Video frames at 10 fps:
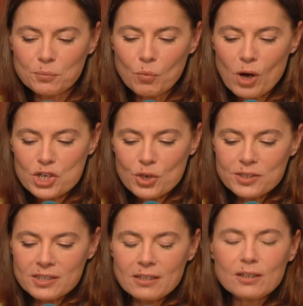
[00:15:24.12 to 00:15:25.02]
moi, je
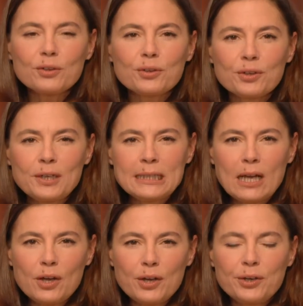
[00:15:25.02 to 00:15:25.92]
retiens euh,
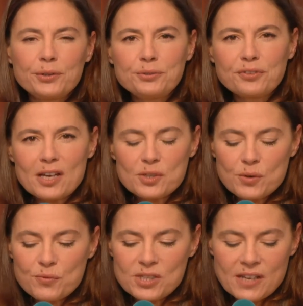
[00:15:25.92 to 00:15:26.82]
euh, une phrase que
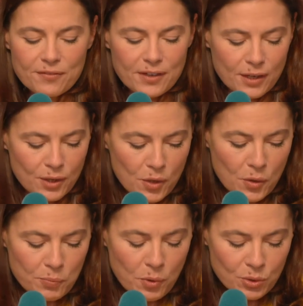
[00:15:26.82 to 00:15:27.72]
vous avez
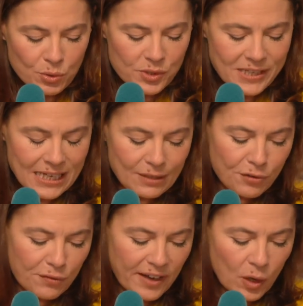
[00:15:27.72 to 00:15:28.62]
prononcée, il
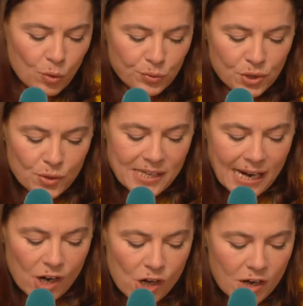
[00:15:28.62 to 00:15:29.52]
faut faire confiance à
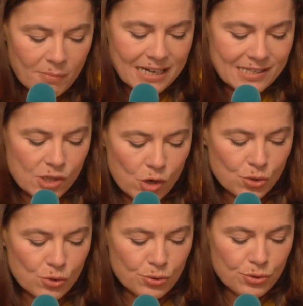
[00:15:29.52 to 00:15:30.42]
l'homme. La seule
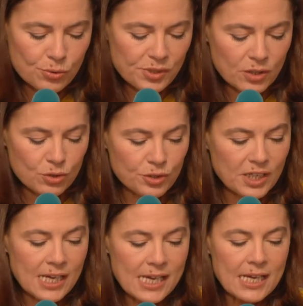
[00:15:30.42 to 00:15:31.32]
solution, c'est de
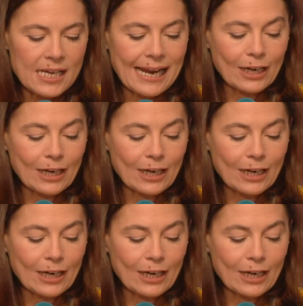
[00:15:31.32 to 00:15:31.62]
donner la